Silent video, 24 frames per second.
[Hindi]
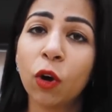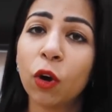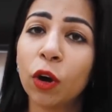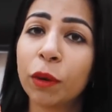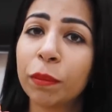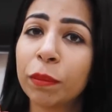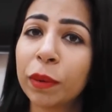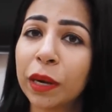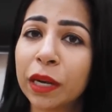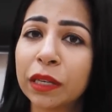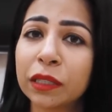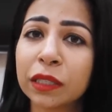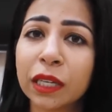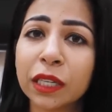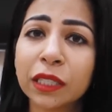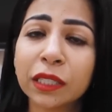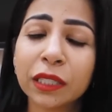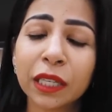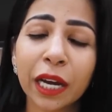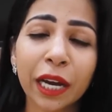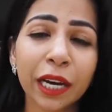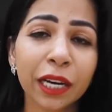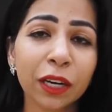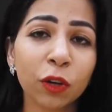और प्लस
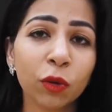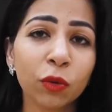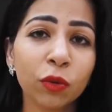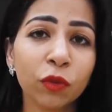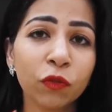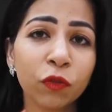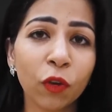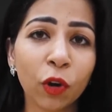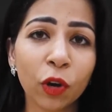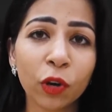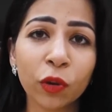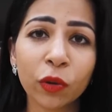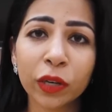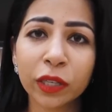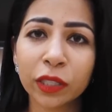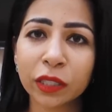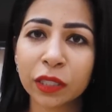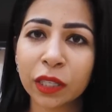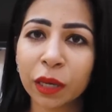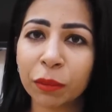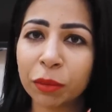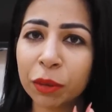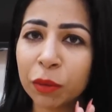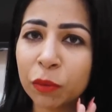इस डाइट को फॉलो
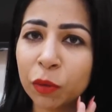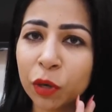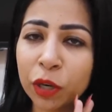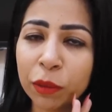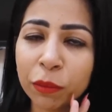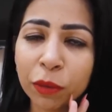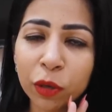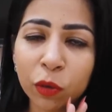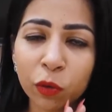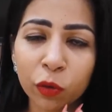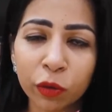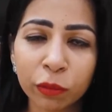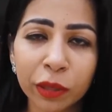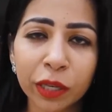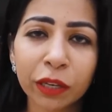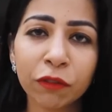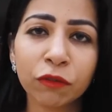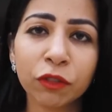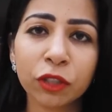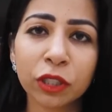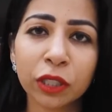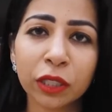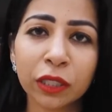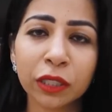करने से आपकी बॉडी में कोई भी
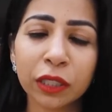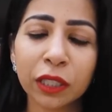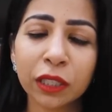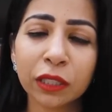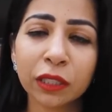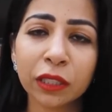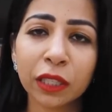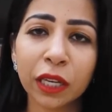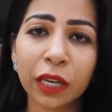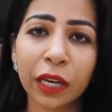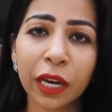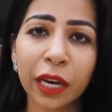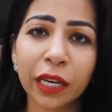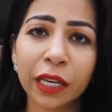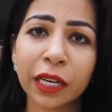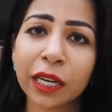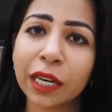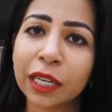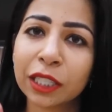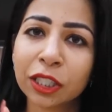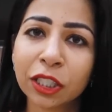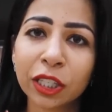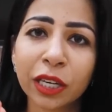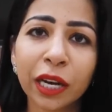डिफिशेंसीज़ नहीं आएंगी
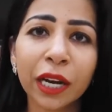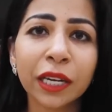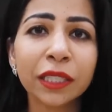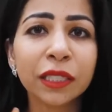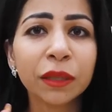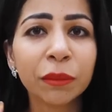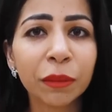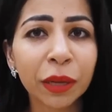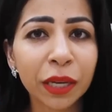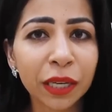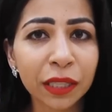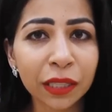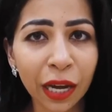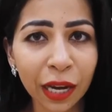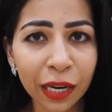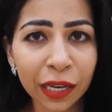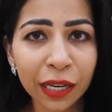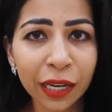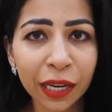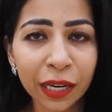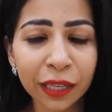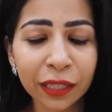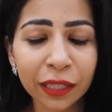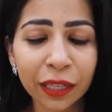अच्छी खासी मैंने
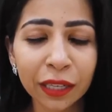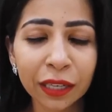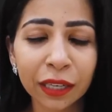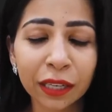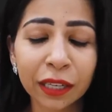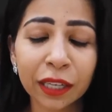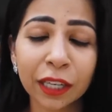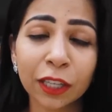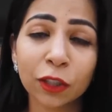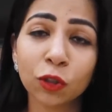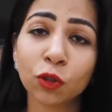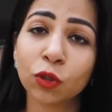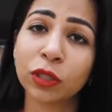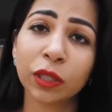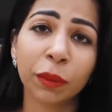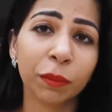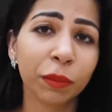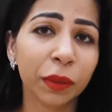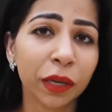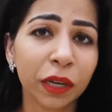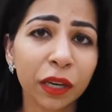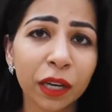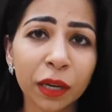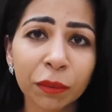दालें ऐड कर रखी हैं जो
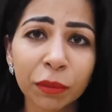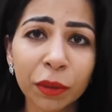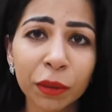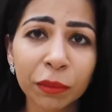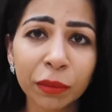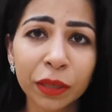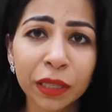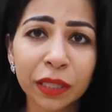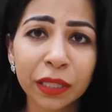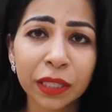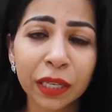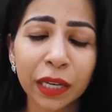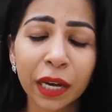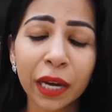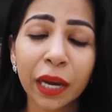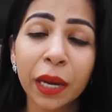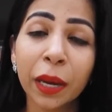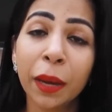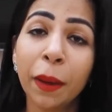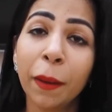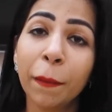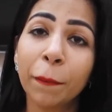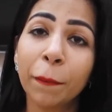सबके घर पर मिलती हैं